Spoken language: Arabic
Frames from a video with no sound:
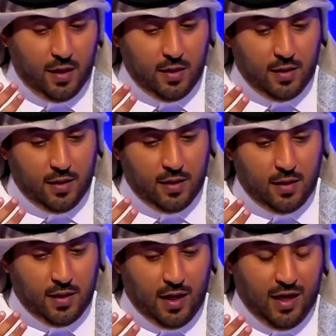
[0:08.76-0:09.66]

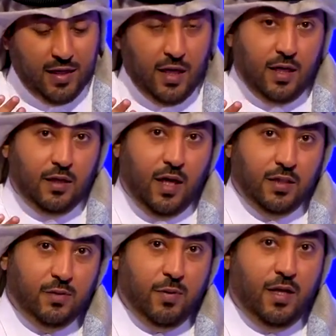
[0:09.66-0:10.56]
آه، احيانا
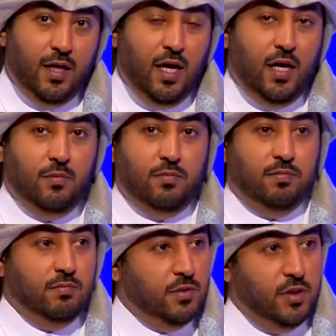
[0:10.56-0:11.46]
اجيب انا لاعب
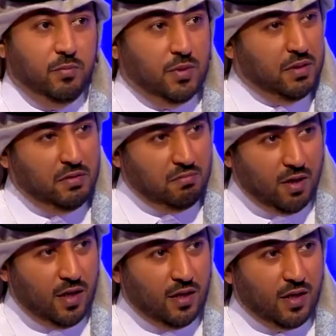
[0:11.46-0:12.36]
يمكن
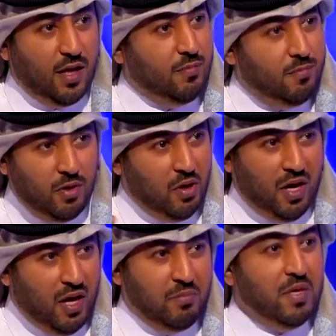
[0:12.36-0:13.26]
خلينا نتكلم باللغه
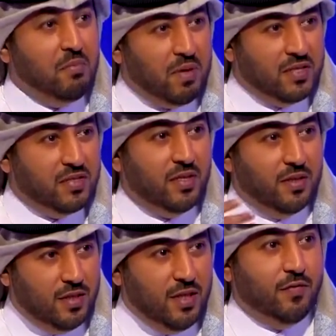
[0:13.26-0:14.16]
العاميه مكسر
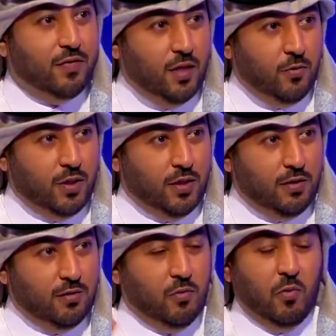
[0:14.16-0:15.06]
الدنيا في دوري
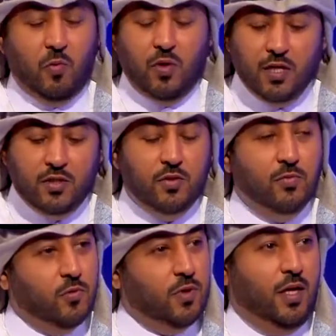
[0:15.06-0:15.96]
ونجم
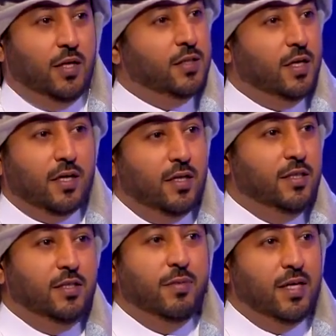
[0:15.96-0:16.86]
وكل حاجه لكن
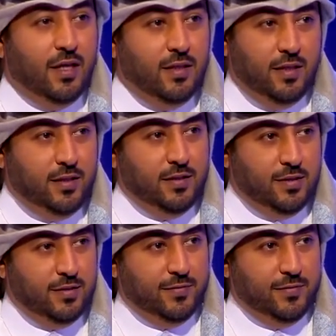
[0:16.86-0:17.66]
يجي ما يأدي عندي